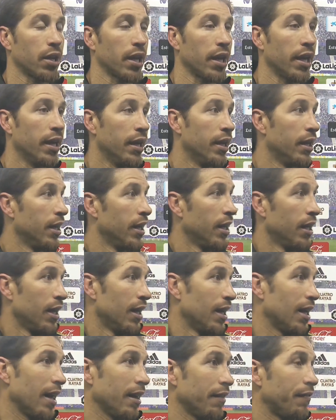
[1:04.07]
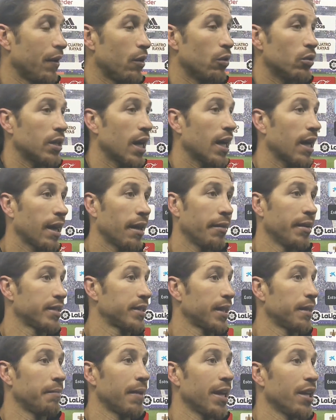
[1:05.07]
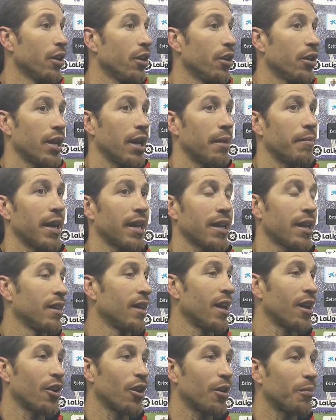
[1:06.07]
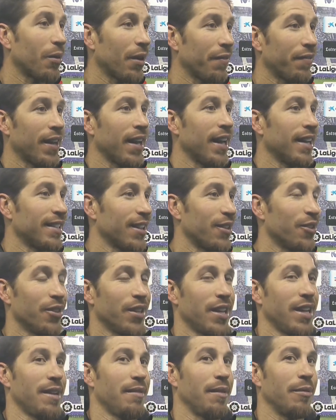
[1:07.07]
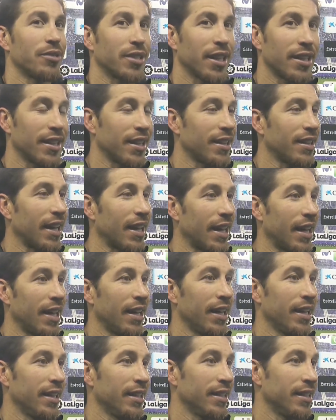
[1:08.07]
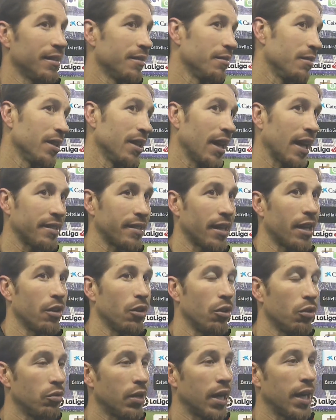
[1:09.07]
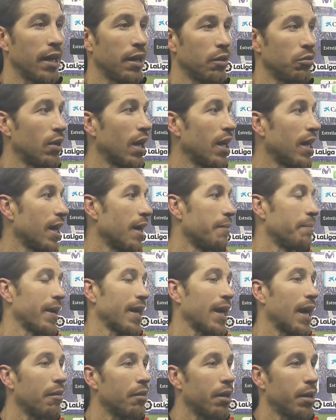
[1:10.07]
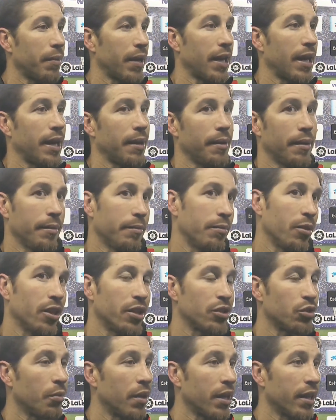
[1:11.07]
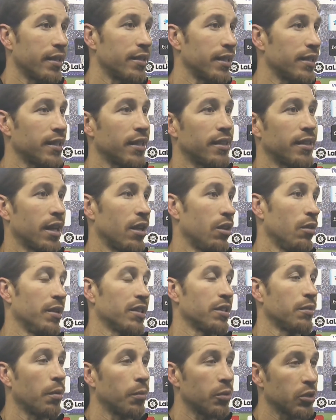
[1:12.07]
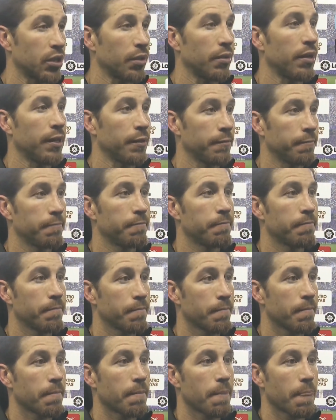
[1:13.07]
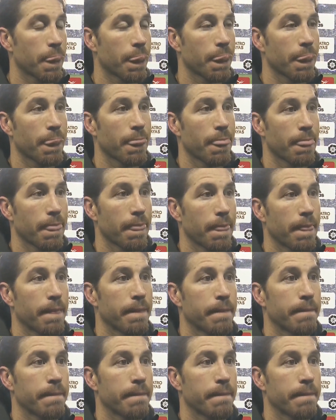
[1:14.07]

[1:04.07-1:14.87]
porque la dificultad cada vez es mayor y el margen de error pues al final te condena. Vamos a intentar hacernos eh, hacer una, liga impecable para poder sumar de tres en tres lo máximo posible. Sergio, ya por último, la última